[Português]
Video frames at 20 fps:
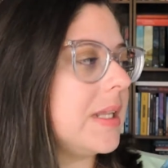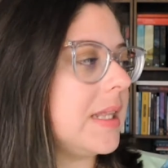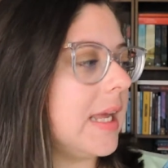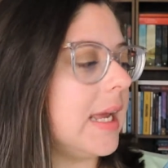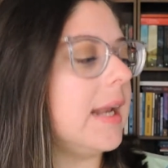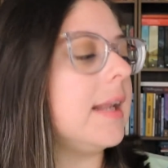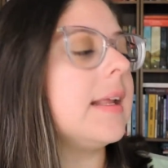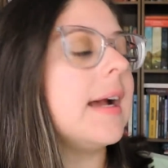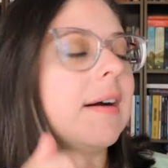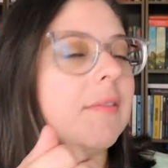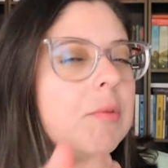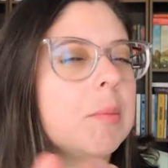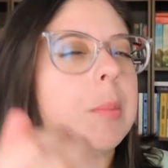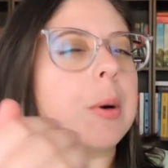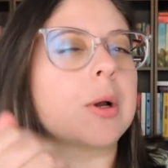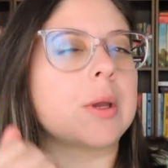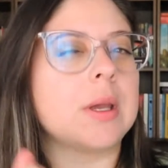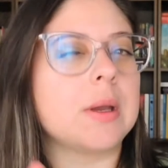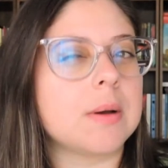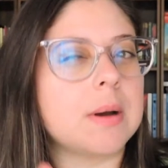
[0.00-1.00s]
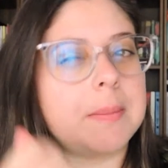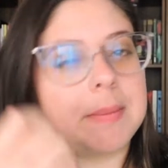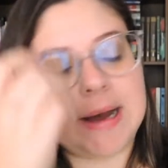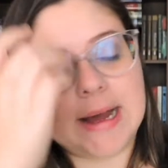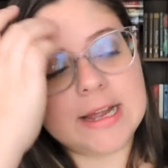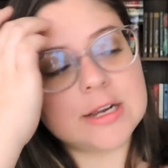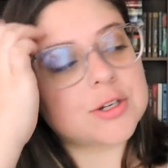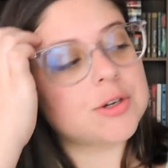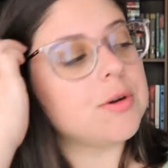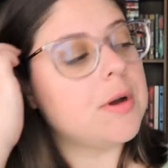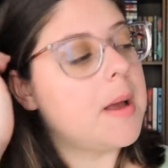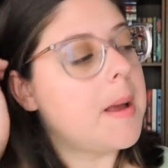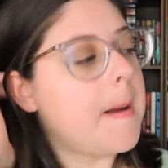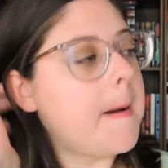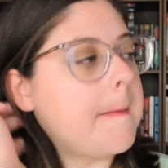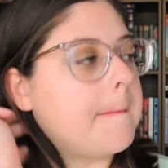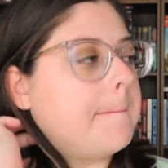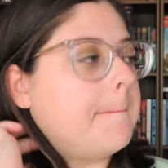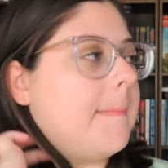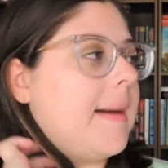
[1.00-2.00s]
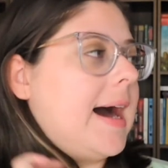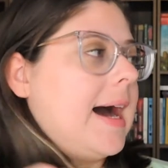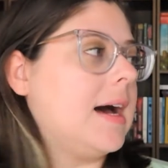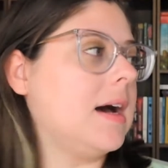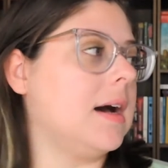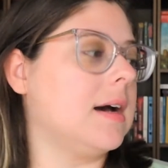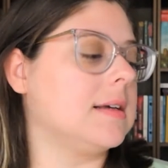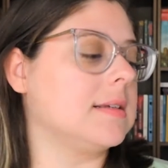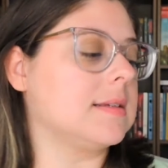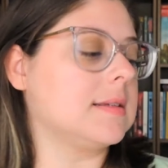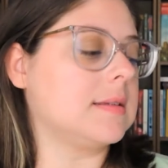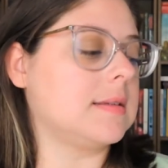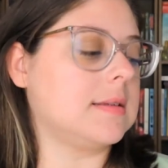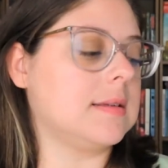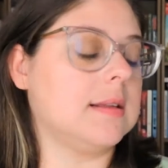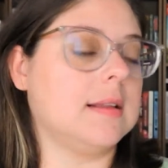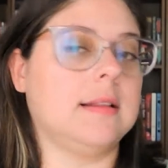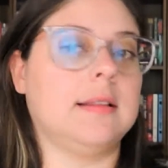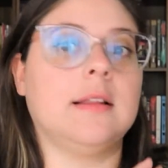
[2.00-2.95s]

dele, tava um pouquinho abaixo, mas